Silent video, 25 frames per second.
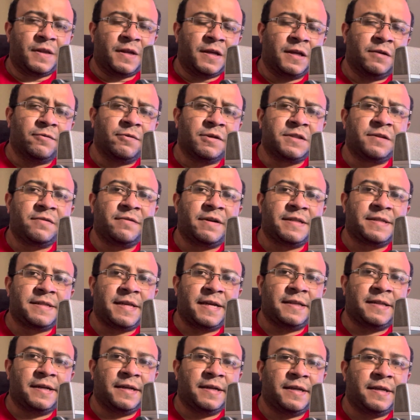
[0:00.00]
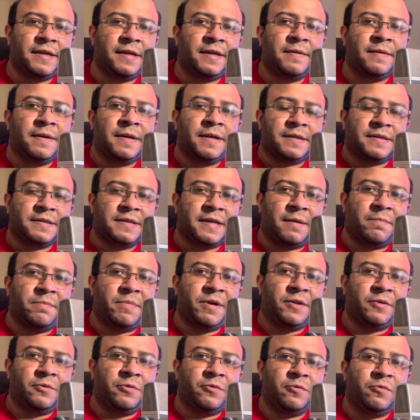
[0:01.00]
que você vai sair daqui
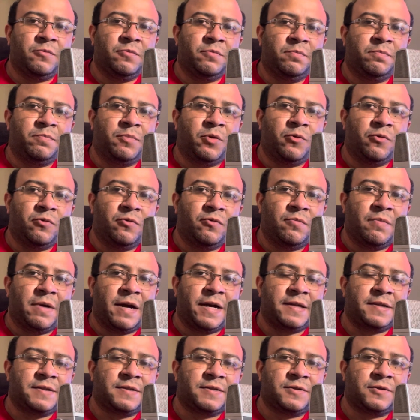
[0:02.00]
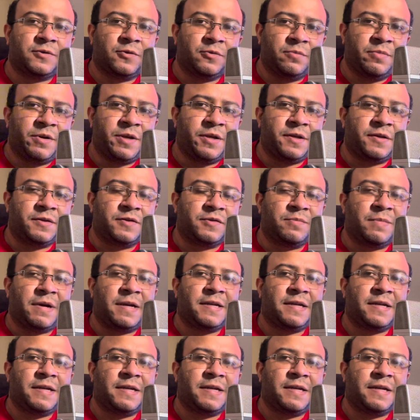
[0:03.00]
sabendo um pouco mais sobre isso.